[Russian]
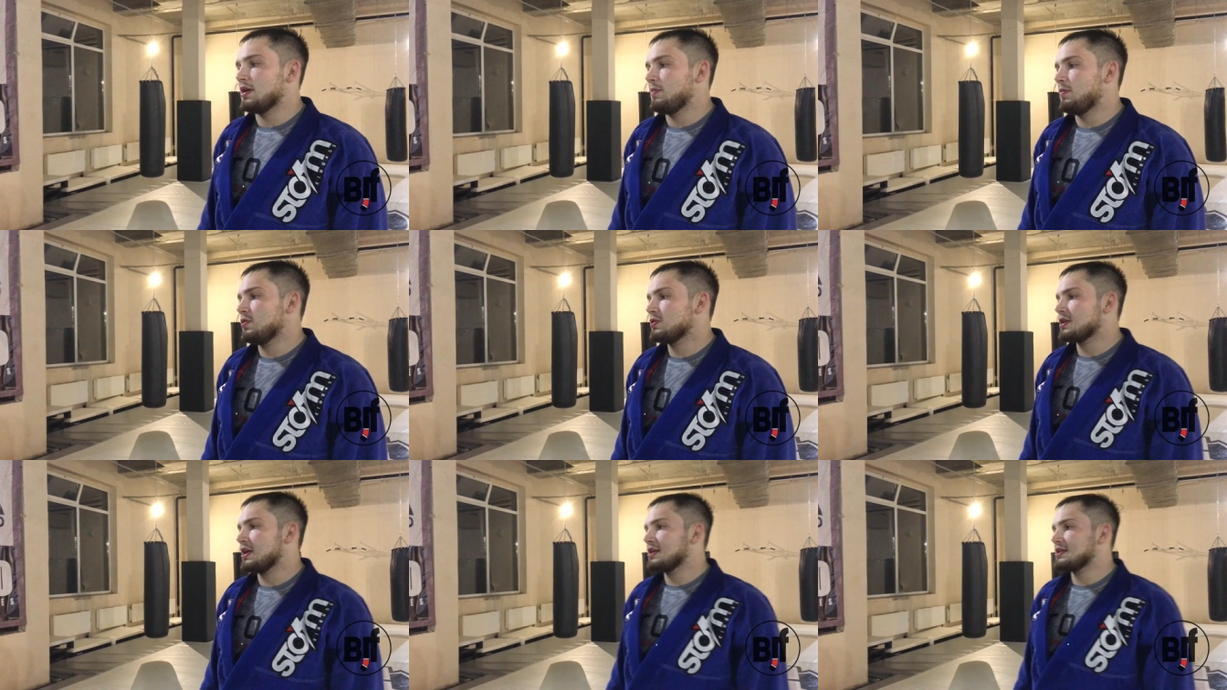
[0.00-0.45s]

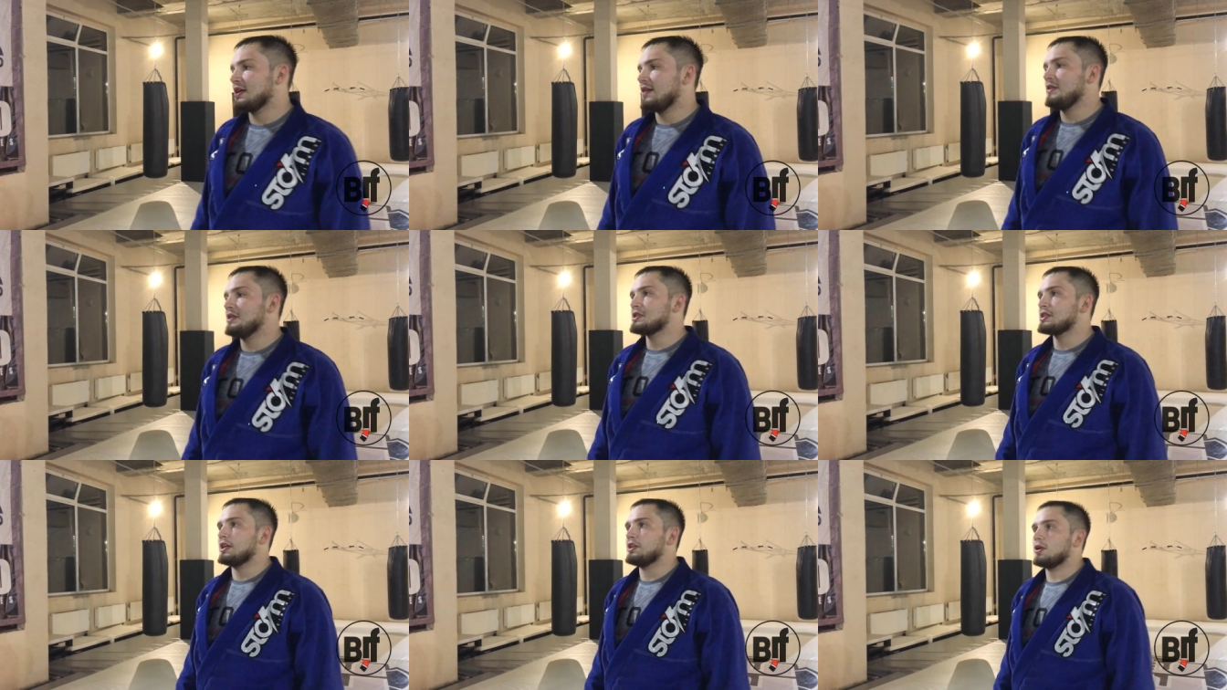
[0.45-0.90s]
И плюс она
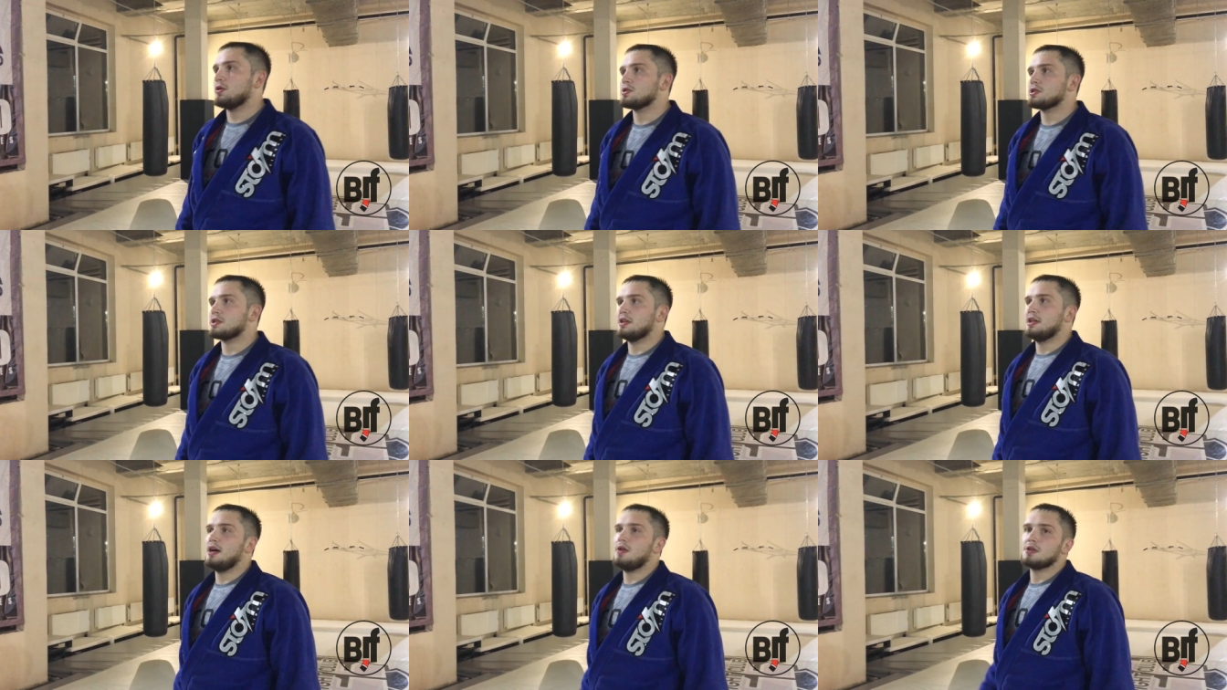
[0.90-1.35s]
зависит от
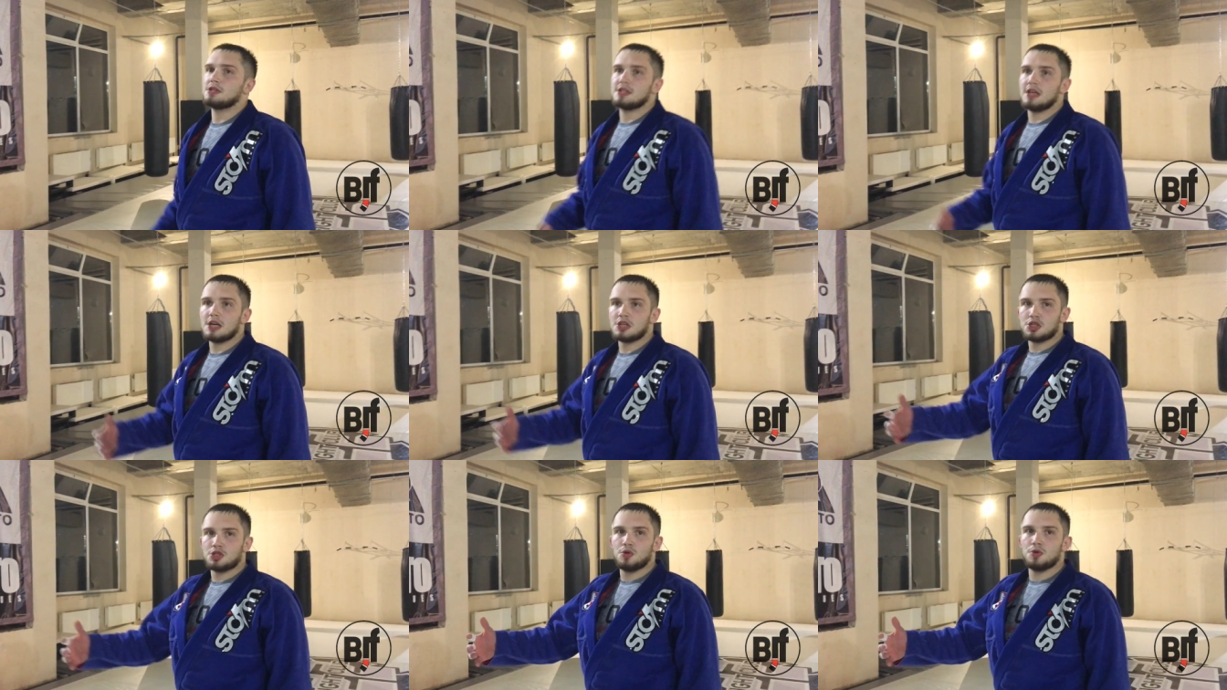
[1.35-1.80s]
роста, да,
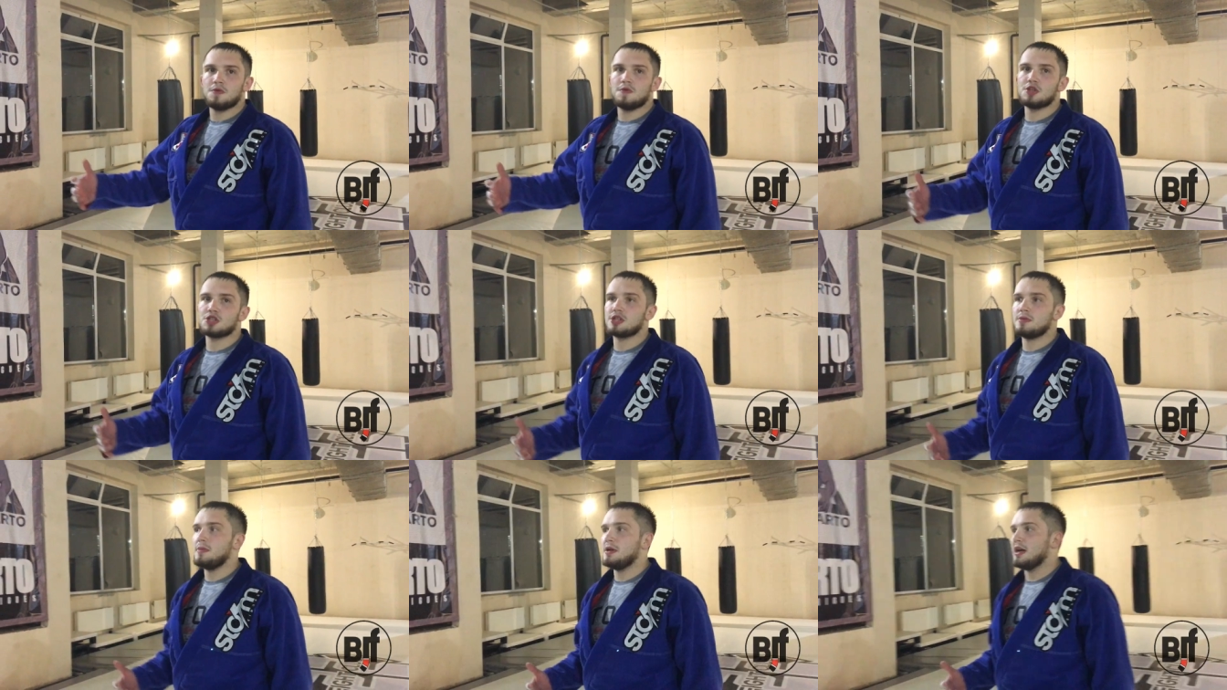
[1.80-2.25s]
вот Саша
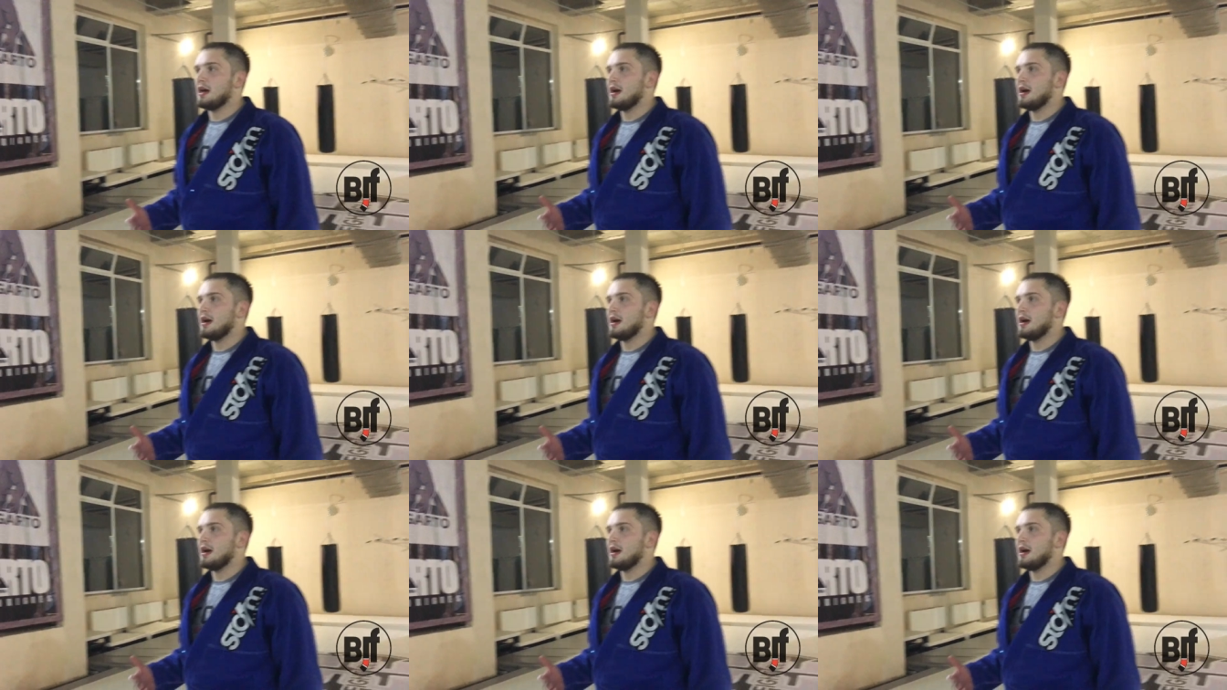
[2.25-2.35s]
чуть выше